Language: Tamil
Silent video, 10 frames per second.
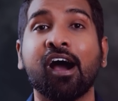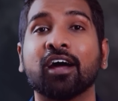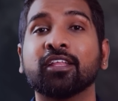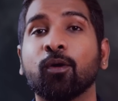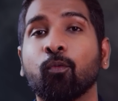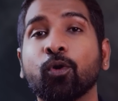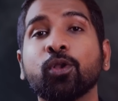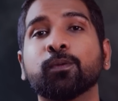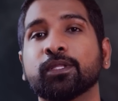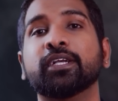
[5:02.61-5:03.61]
அதில்
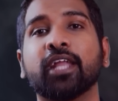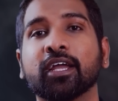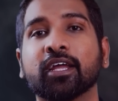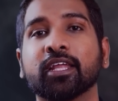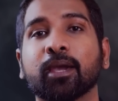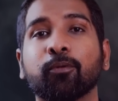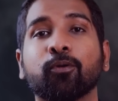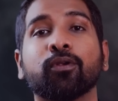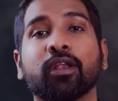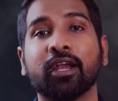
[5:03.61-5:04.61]
ஒன்று வந்து டங்கன்
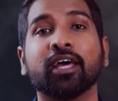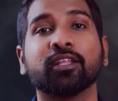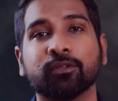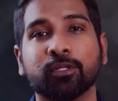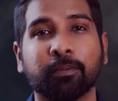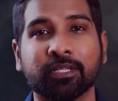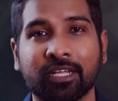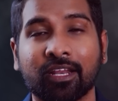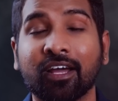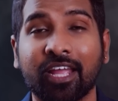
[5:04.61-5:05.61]
கேமரோன் ரெண்டாவது வந்து
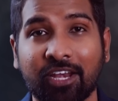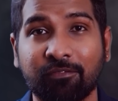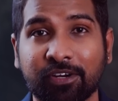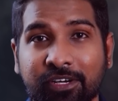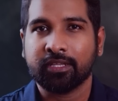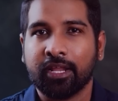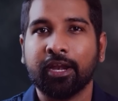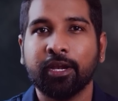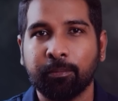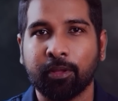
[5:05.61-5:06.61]
பார்த்தீங்கன்னா எட்வர்ட் இந்த
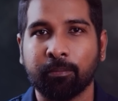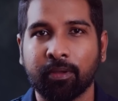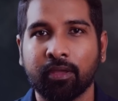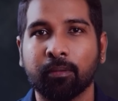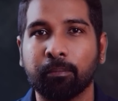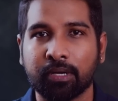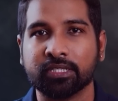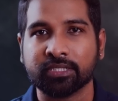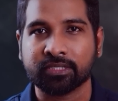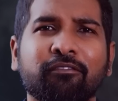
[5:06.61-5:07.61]
ரெண்டு பேருமே
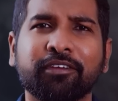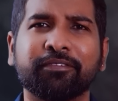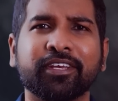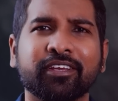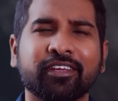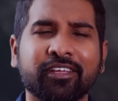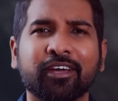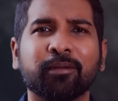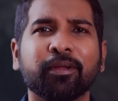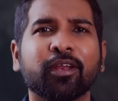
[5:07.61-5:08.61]
பிரதர்ஸ் வெயிட் வெயிட் இரு
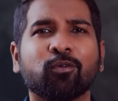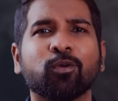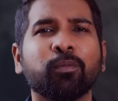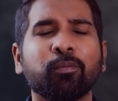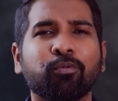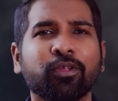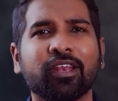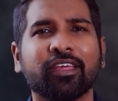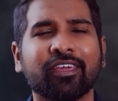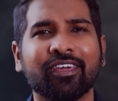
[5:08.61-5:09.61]
அர்ப்பி எனக்கு ஒன்றுமே
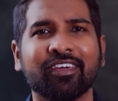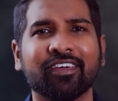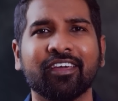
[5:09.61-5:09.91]
புரியலையே